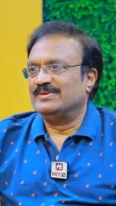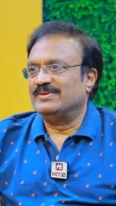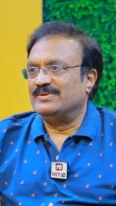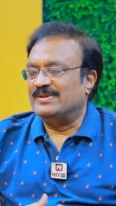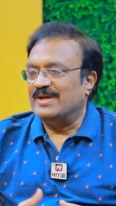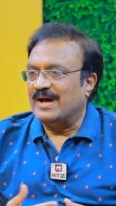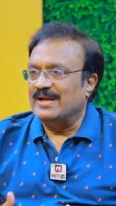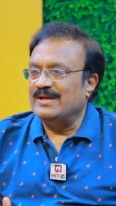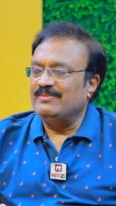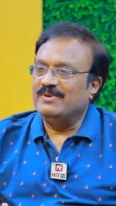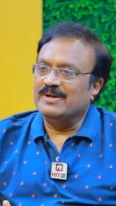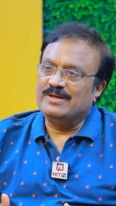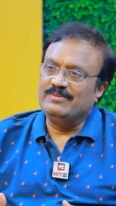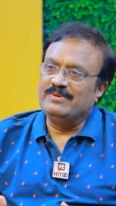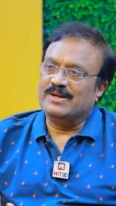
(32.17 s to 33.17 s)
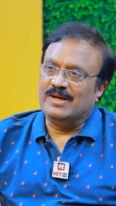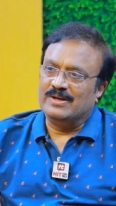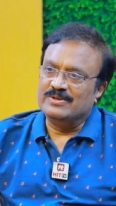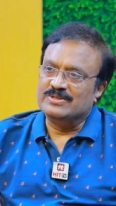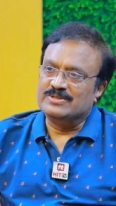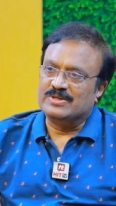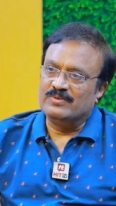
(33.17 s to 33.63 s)
సో దాన్ని బట్టి మీరు
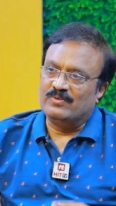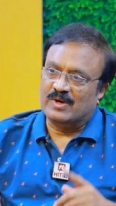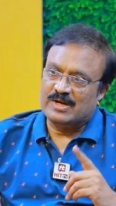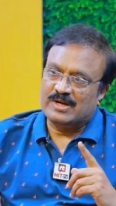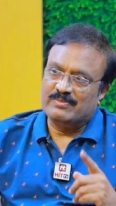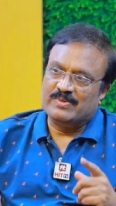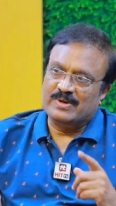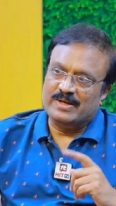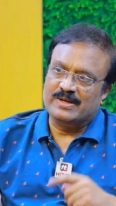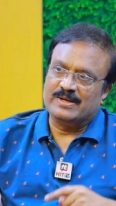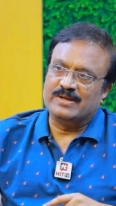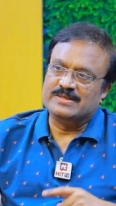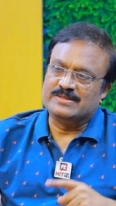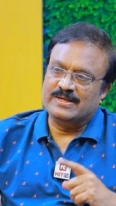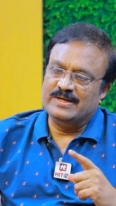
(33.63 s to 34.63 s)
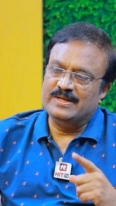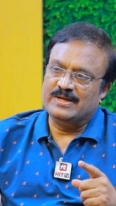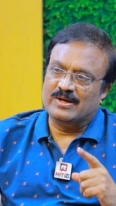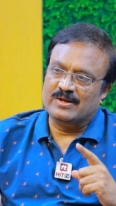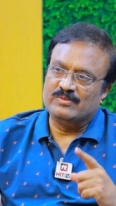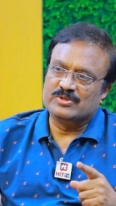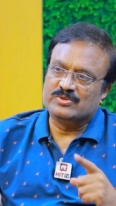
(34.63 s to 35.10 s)
ఆలోచించుకోండి ఒక్క ప్లేయర్ ఈజ్
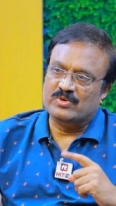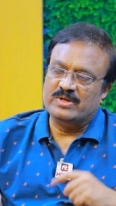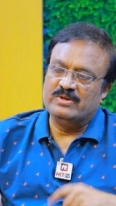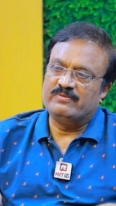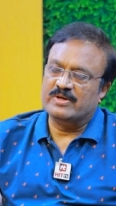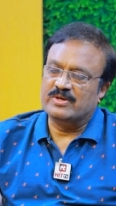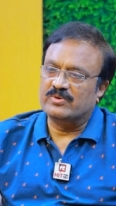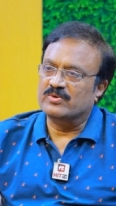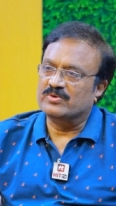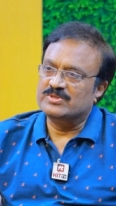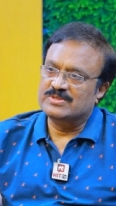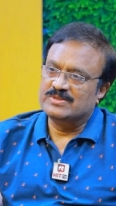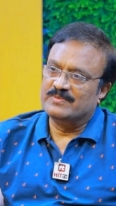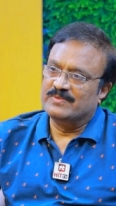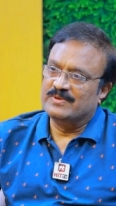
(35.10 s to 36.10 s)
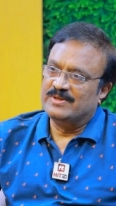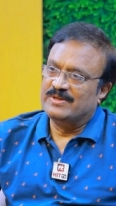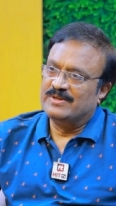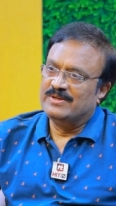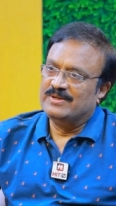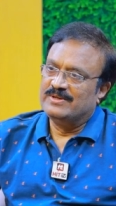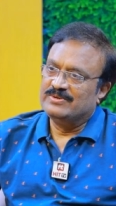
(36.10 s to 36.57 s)
గెటింగ్ ఆల్మోస్ట్ ట్వంటీ ఫైవ్ క్రోర్స్
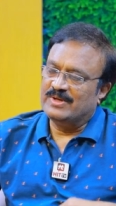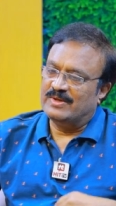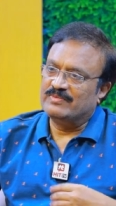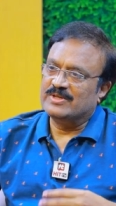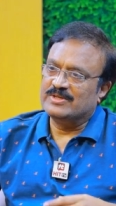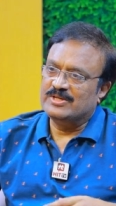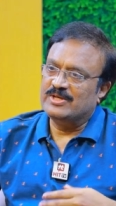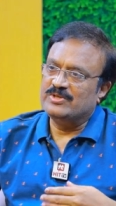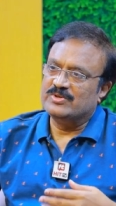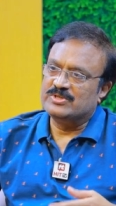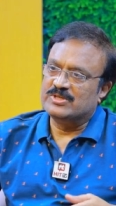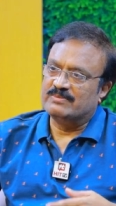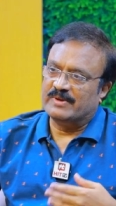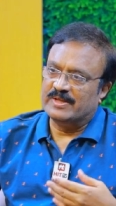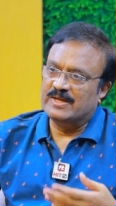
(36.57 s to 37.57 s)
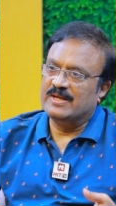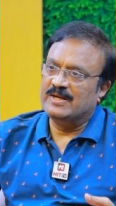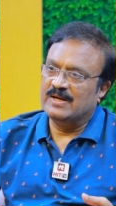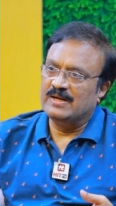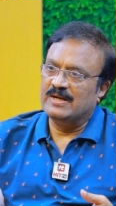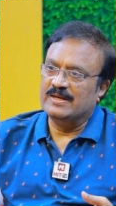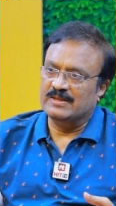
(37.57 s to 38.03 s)
ఎంత చేంజ్ వచ్చింది
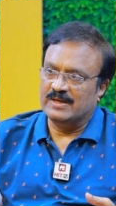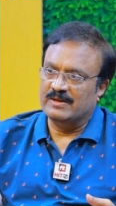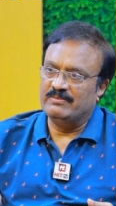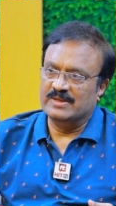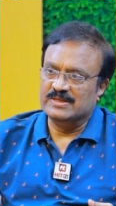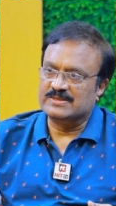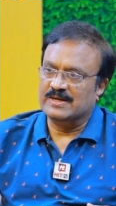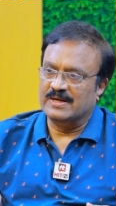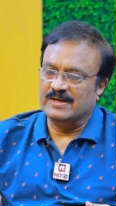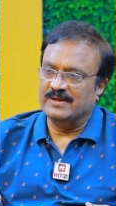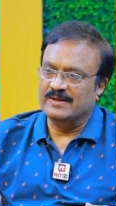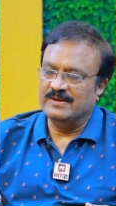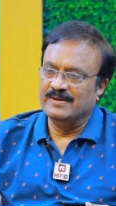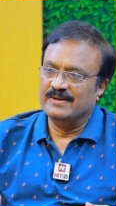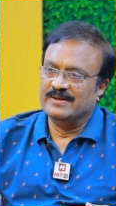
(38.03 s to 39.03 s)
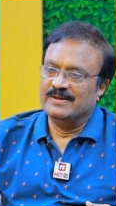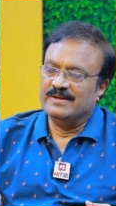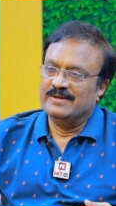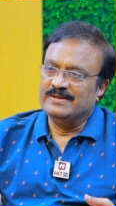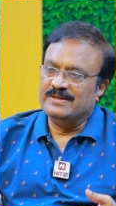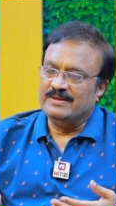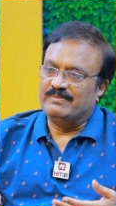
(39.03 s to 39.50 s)
పదిహేను ఏళ్ళు అయింది ఐపీఎల్ స్టార్ట్ అయ్యి
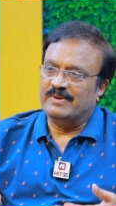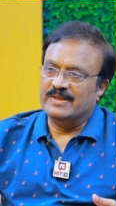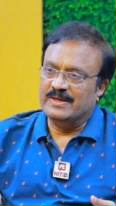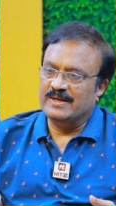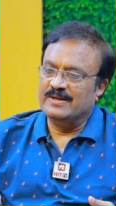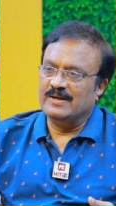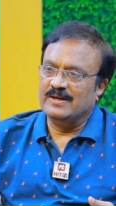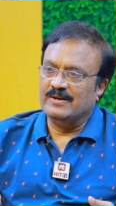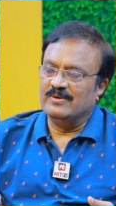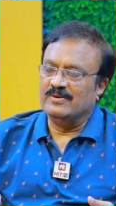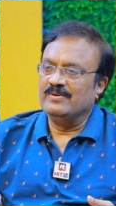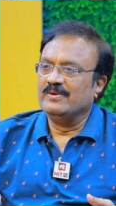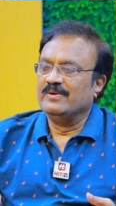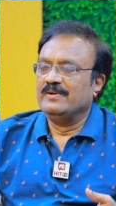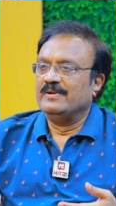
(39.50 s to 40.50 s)
ఈ పదిహేను ఏళ్ళలో